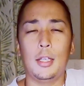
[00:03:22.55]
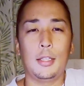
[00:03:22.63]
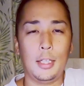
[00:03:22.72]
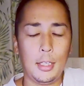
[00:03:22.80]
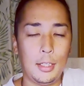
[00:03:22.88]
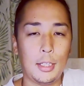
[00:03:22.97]

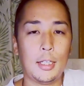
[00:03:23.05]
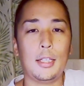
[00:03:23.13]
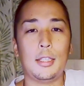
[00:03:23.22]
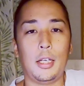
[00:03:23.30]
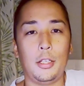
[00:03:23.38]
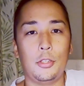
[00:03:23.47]
なんだ
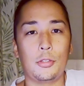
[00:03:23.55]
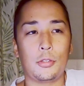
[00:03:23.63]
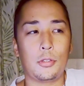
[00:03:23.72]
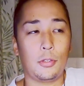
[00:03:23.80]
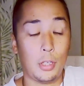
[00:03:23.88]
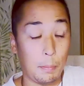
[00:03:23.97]
かんだ移住
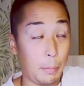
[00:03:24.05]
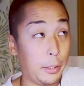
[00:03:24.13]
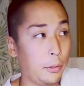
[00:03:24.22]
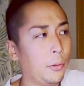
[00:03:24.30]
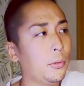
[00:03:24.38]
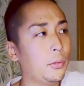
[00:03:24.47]
するのはやっぱ
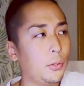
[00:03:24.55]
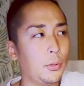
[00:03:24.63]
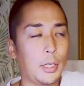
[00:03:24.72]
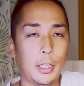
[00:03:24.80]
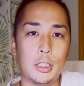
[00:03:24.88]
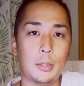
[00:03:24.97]
り本
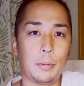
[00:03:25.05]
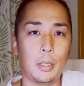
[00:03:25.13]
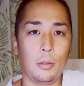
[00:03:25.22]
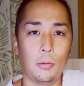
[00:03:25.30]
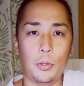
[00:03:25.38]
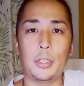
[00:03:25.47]
島が一
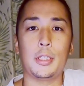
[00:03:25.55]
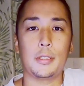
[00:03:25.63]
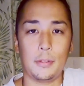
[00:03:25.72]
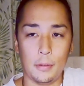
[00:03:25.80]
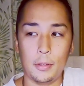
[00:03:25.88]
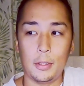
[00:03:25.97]
番多いんで
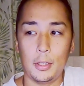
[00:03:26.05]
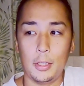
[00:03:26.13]
すよ